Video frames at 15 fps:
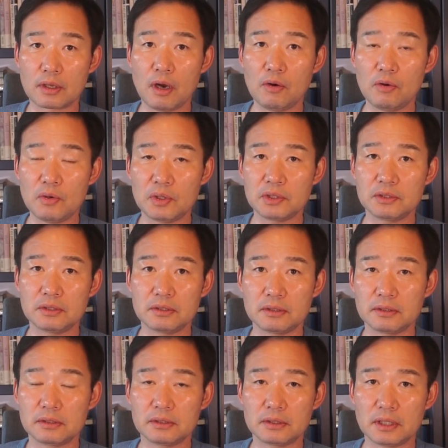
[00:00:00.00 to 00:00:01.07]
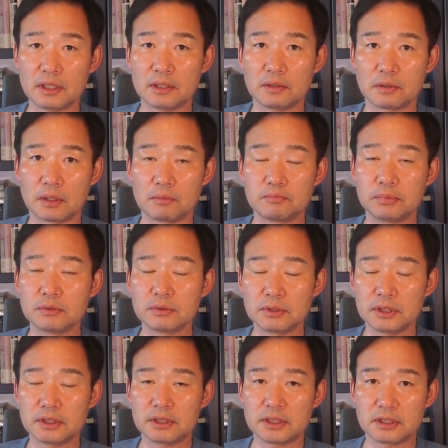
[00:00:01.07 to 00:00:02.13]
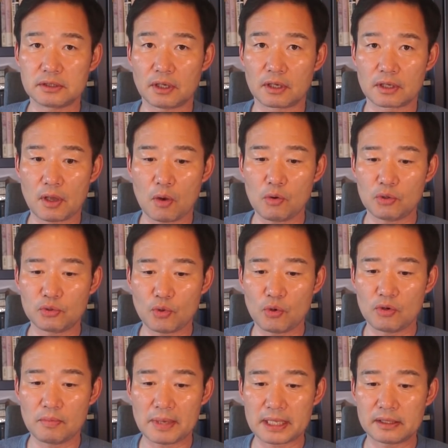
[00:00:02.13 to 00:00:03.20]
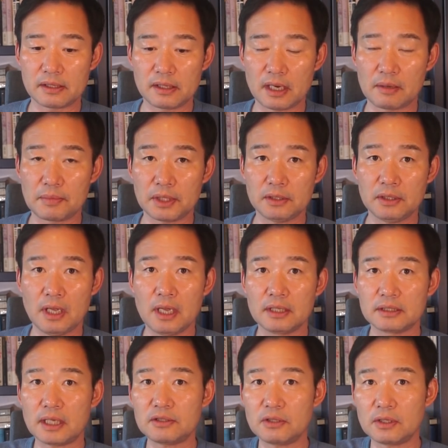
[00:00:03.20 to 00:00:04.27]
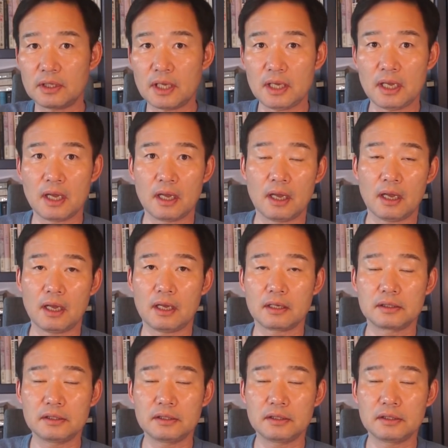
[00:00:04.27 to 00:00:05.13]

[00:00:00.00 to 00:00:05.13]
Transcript: 경호원들이 묵는 시설 경호동을 만들려면 사전에 에,